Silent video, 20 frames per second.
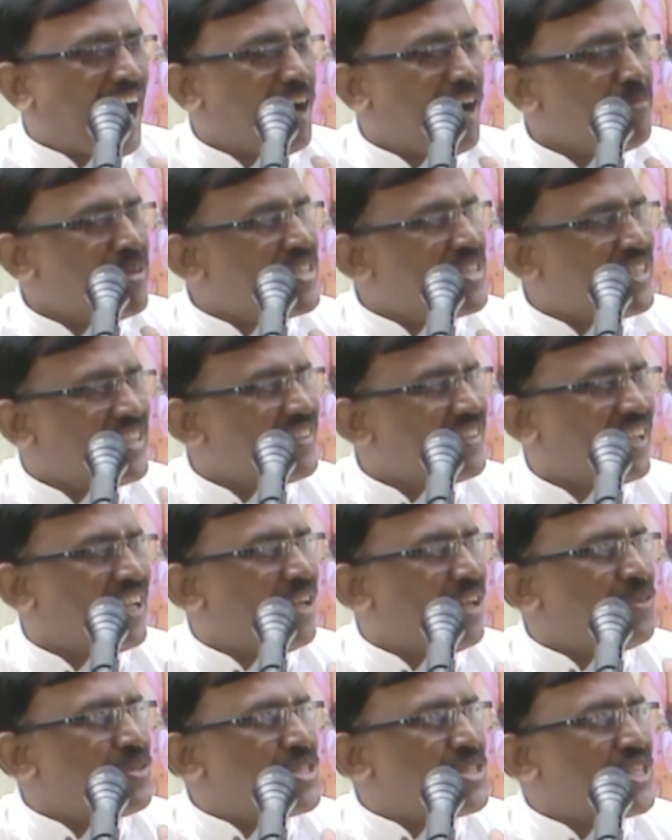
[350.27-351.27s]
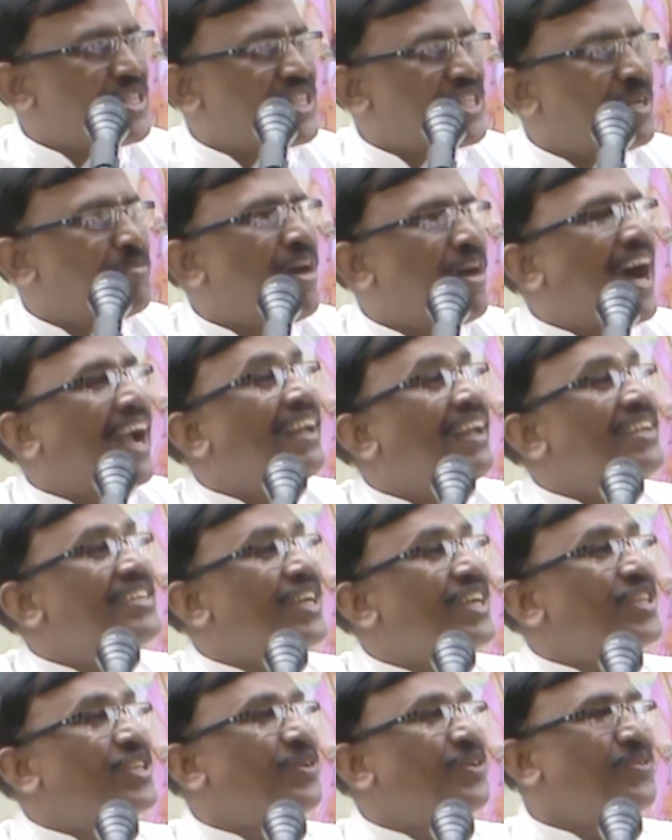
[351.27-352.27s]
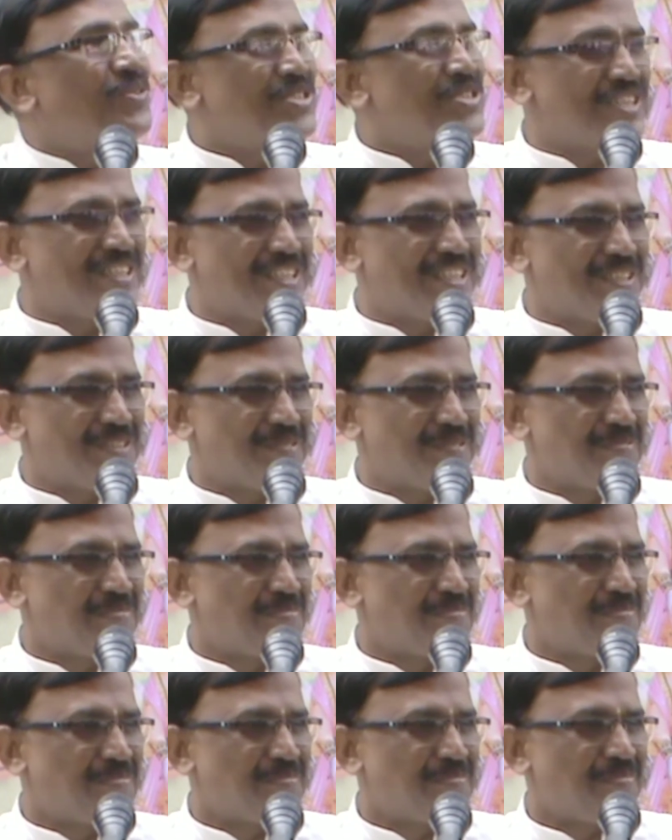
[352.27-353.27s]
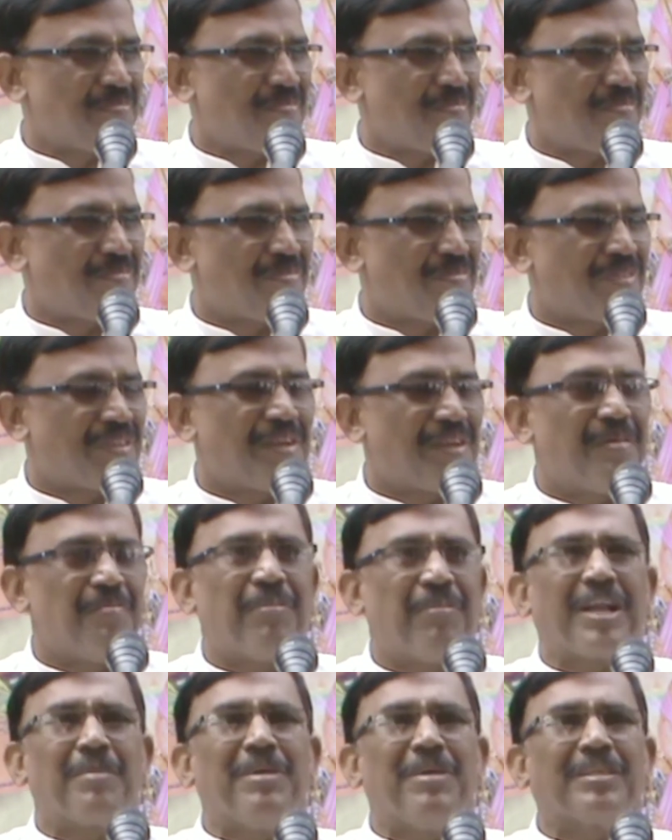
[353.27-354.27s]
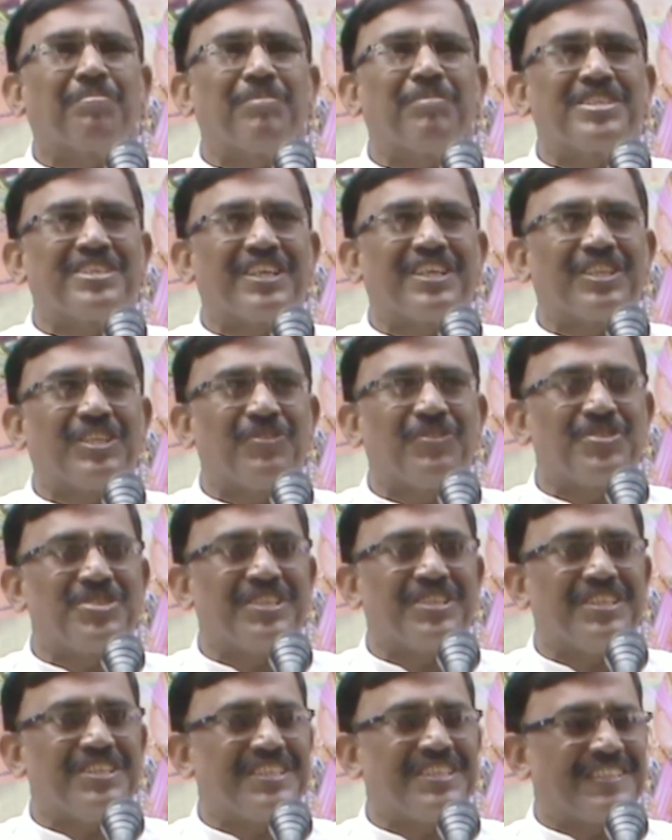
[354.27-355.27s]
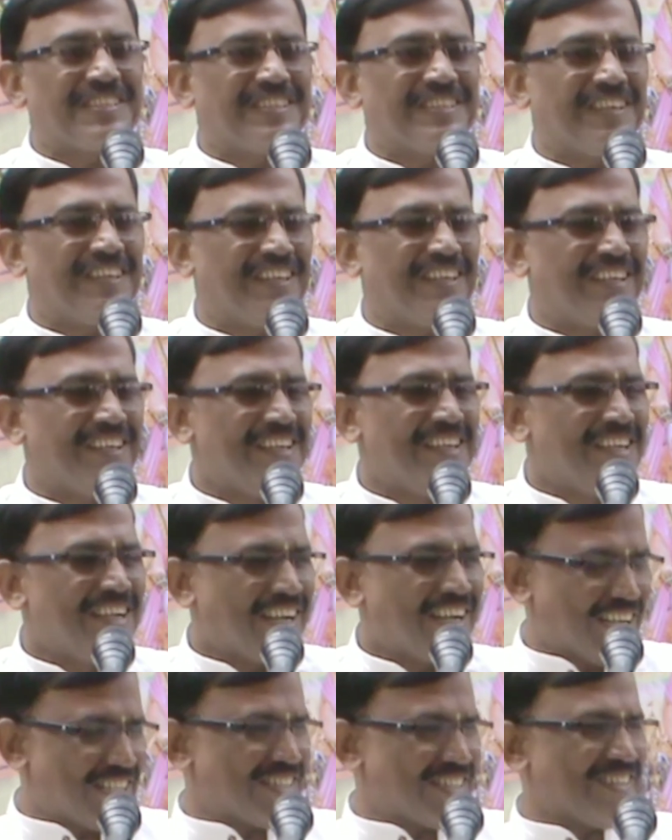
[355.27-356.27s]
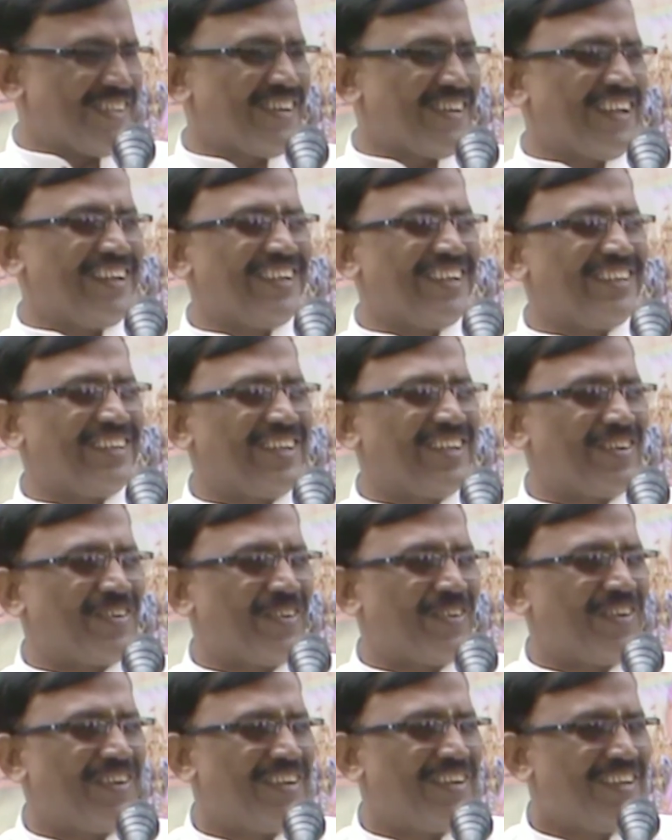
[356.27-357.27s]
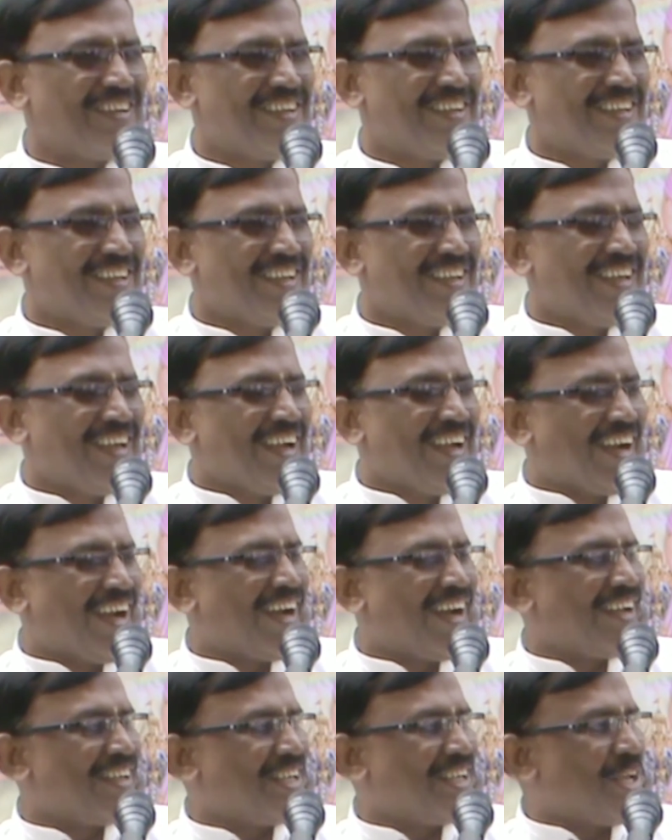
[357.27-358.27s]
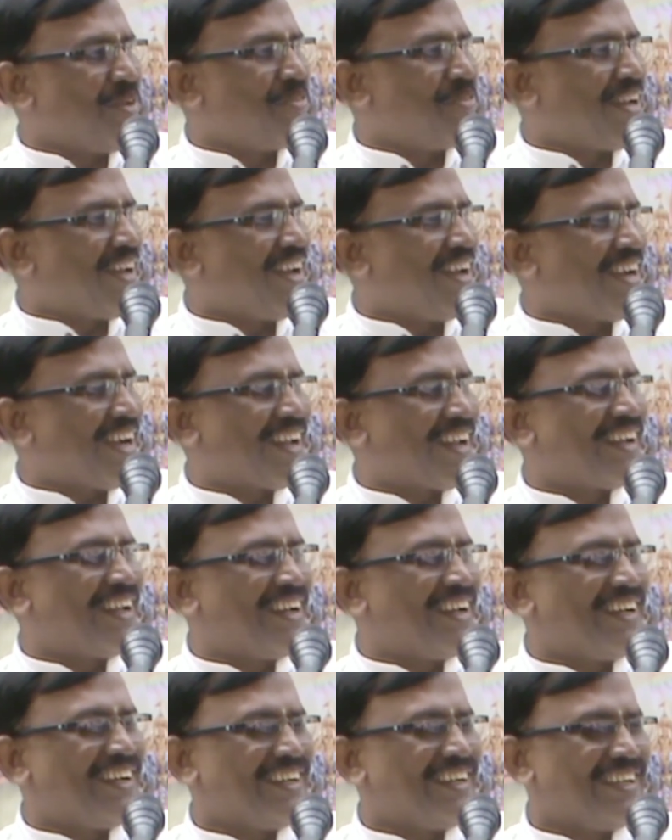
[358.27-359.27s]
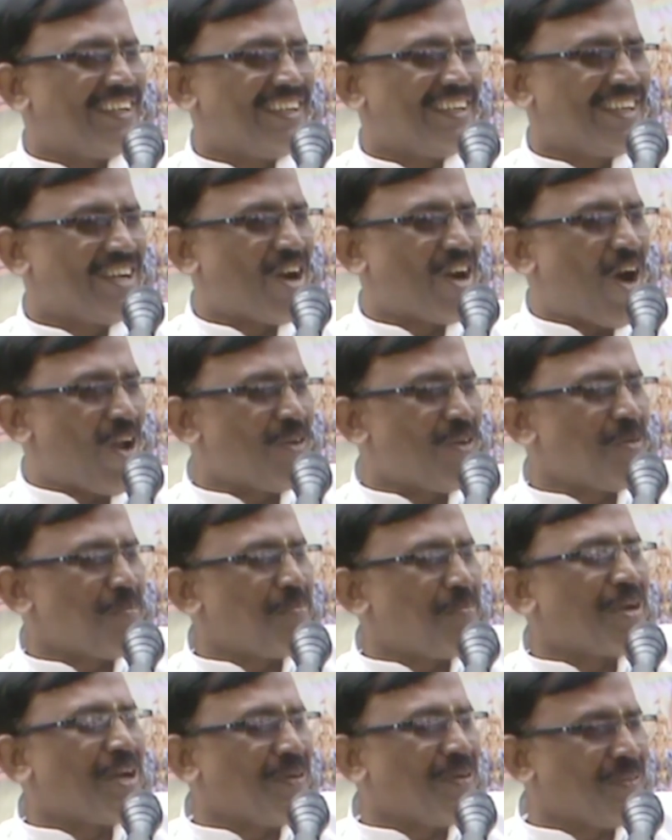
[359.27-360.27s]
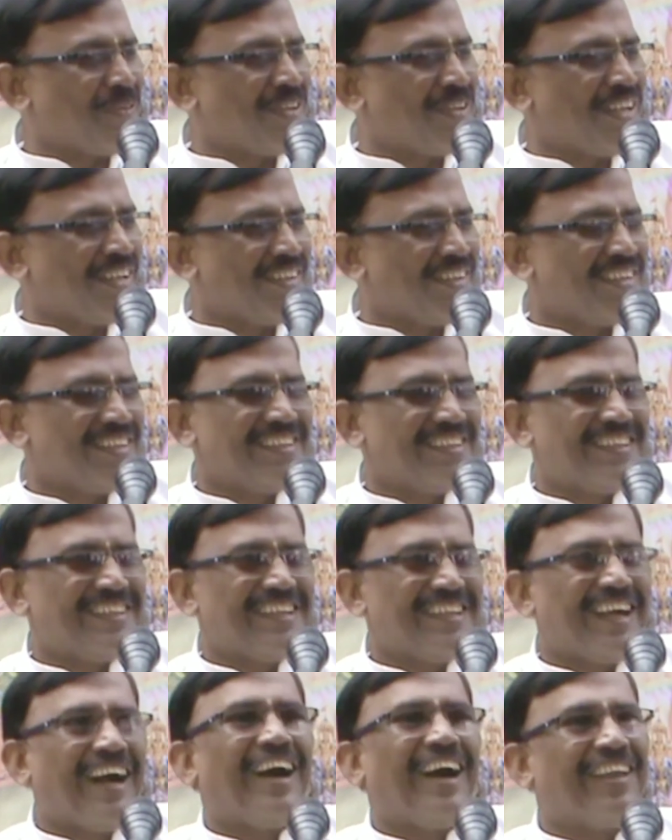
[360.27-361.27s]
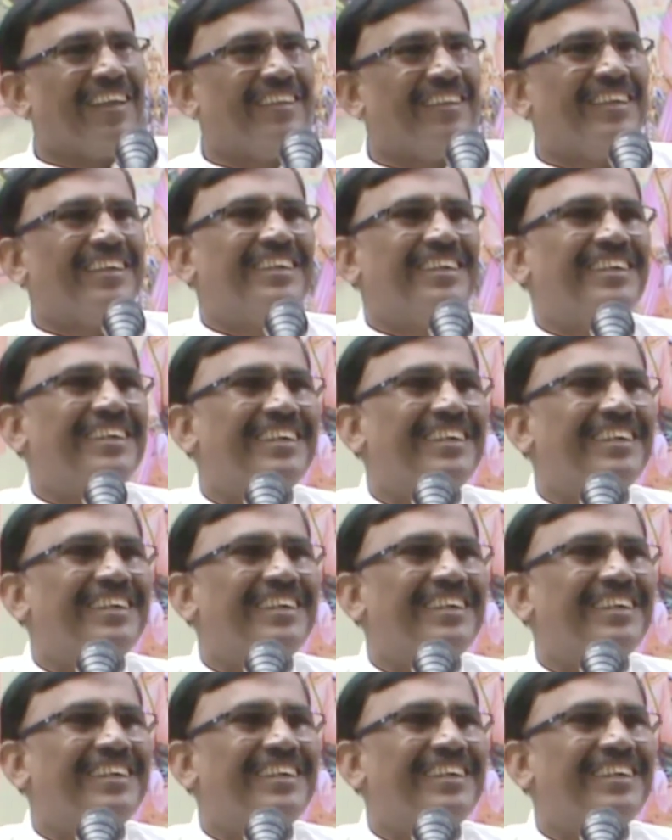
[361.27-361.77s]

ఆమె చింత లేదు చిత్తం ఆయన చెంత ఉంచింది పరమాత్మ చెంత ఉంచింది చిత్తాన్ని కష్టం కలిగిందనుకో ఏమిరా కన్నా కాళ్ళు నొప్పిగా ఉంది అనేది